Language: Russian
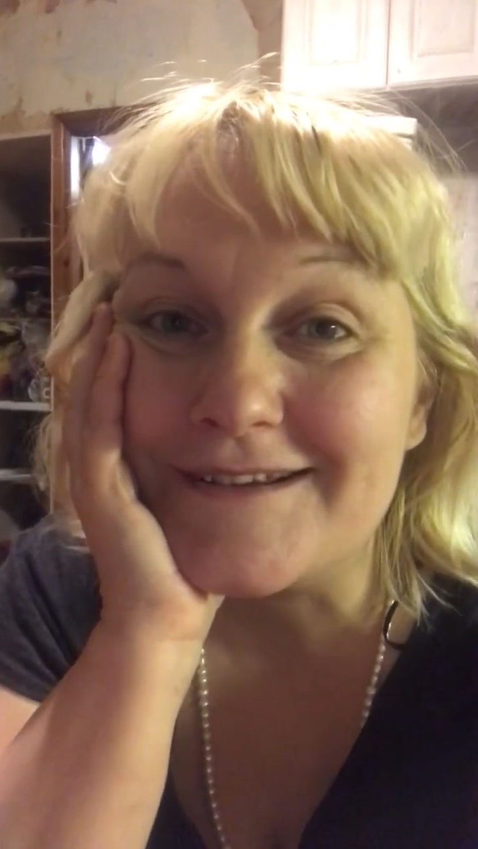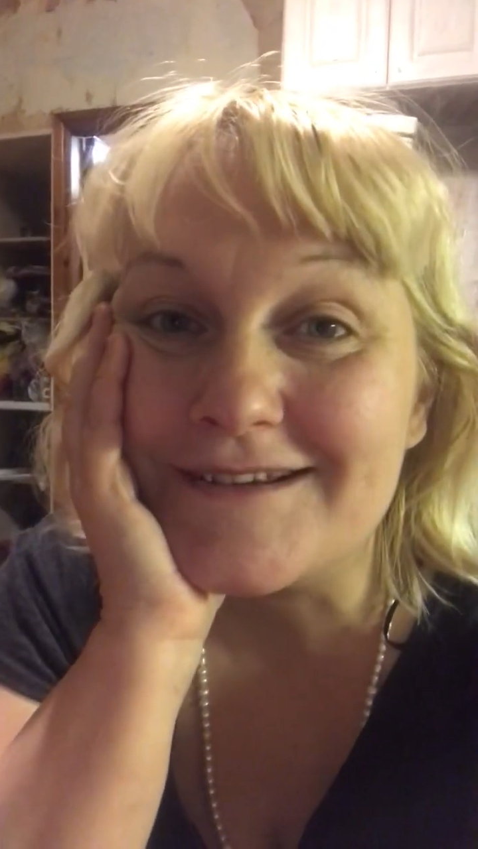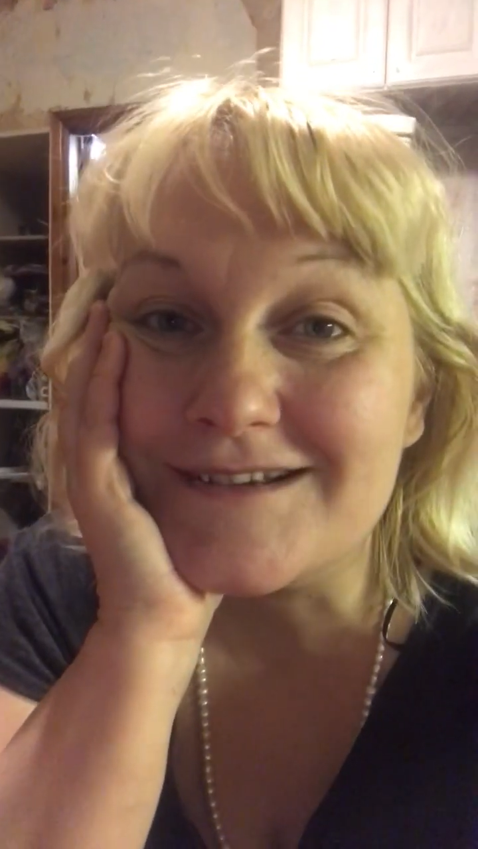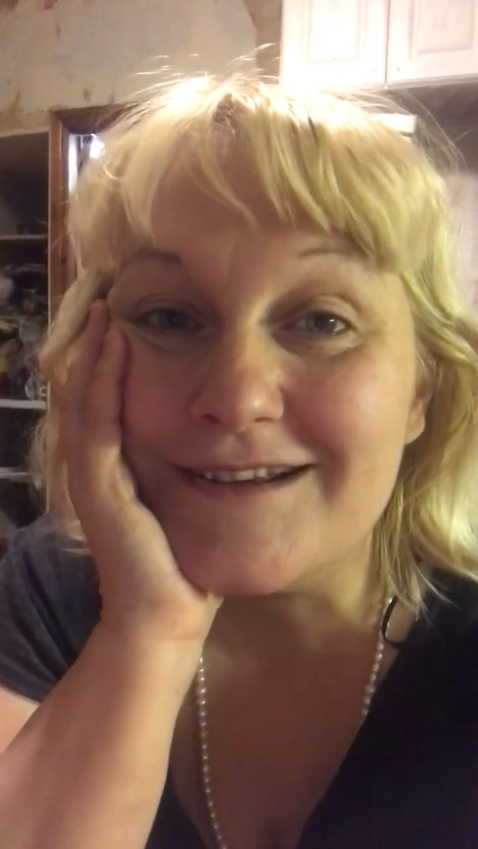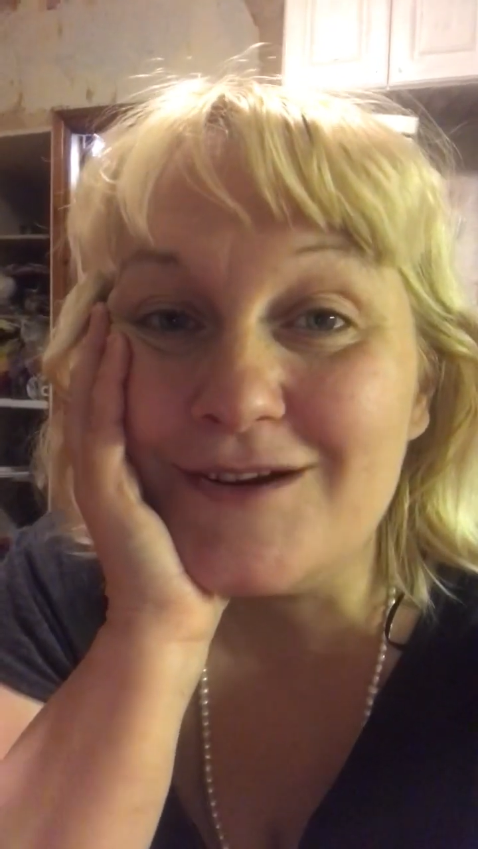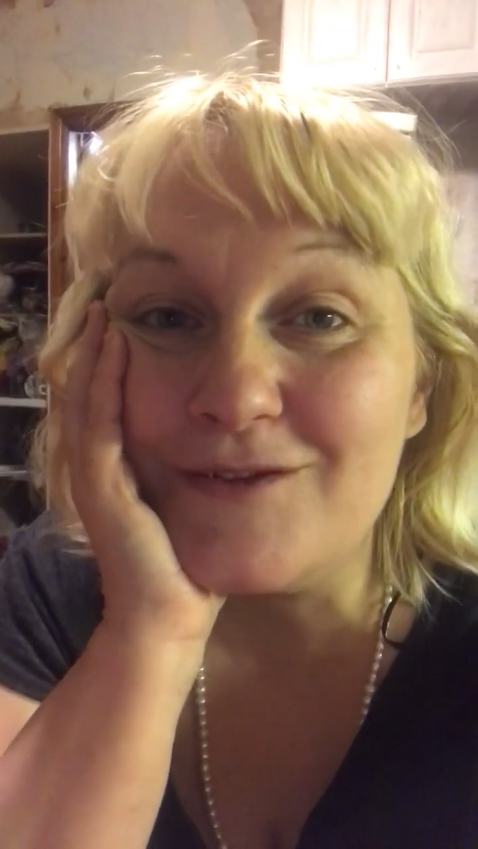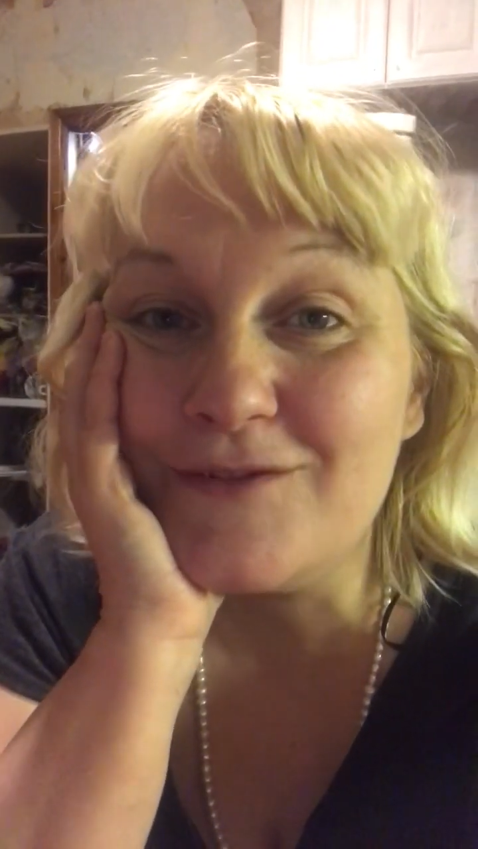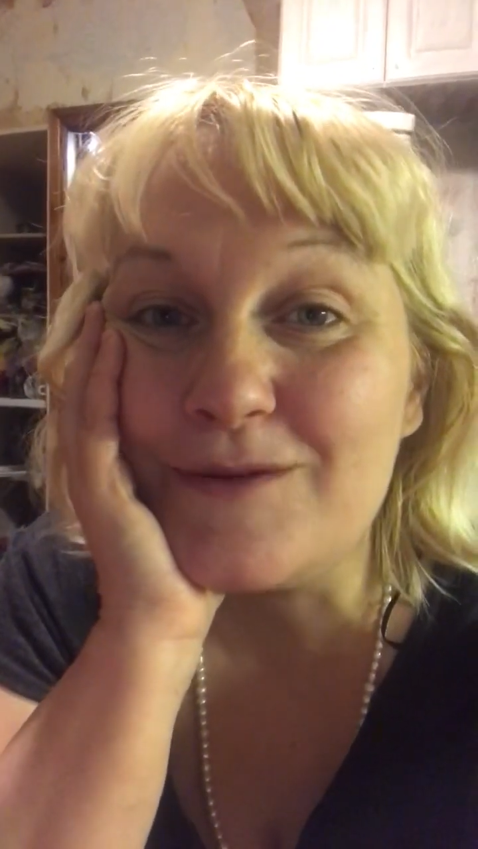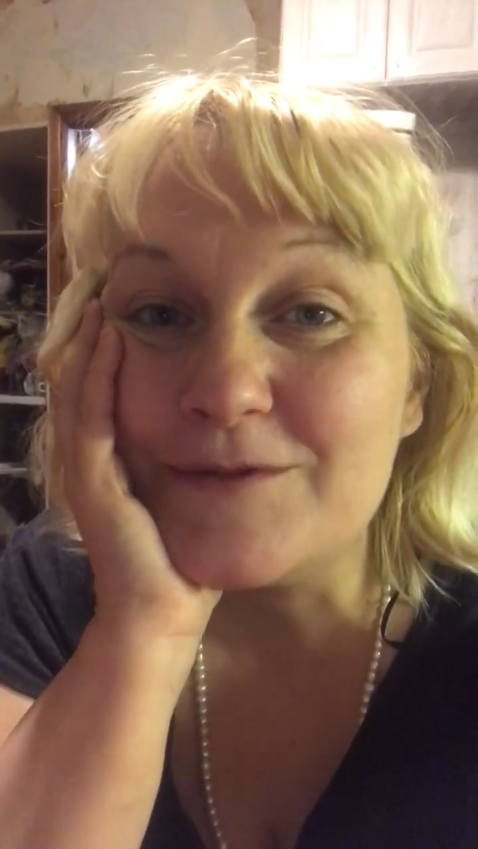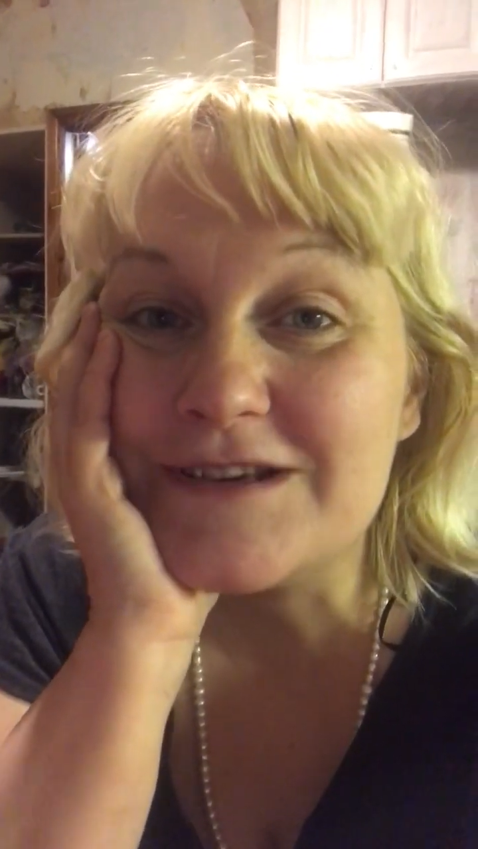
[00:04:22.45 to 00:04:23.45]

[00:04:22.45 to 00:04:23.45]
желаю вам